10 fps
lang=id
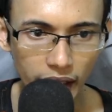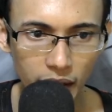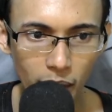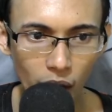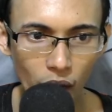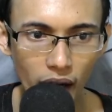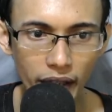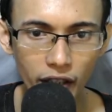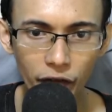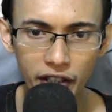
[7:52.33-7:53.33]
di bawah
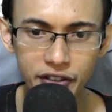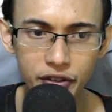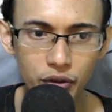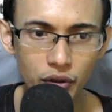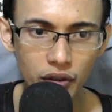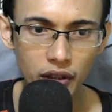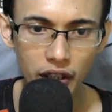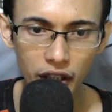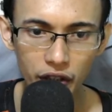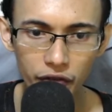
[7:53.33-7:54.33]
ada adventure
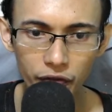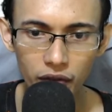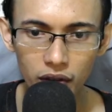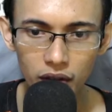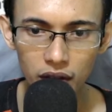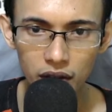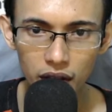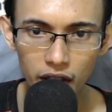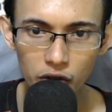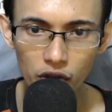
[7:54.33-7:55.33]
gift
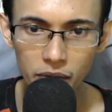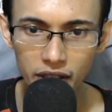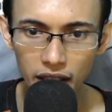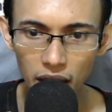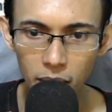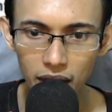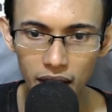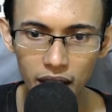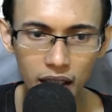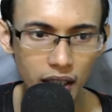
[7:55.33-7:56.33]
ini juga bisa kita
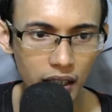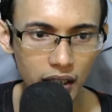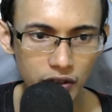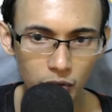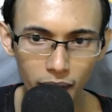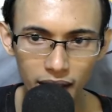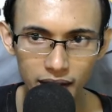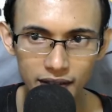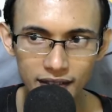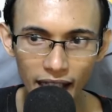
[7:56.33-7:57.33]
beli cuman
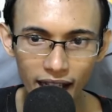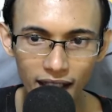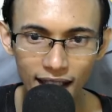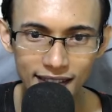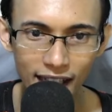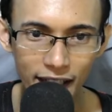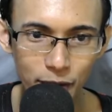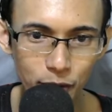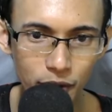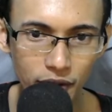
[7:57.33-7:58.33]
sayang guys jangan
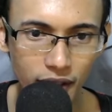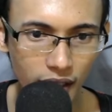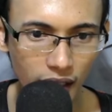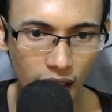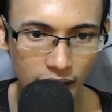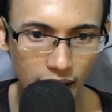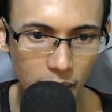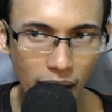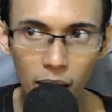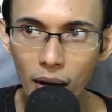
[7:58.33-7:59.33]
dulu karena
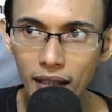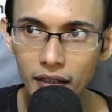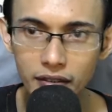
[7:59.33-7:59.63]
mahal banget nih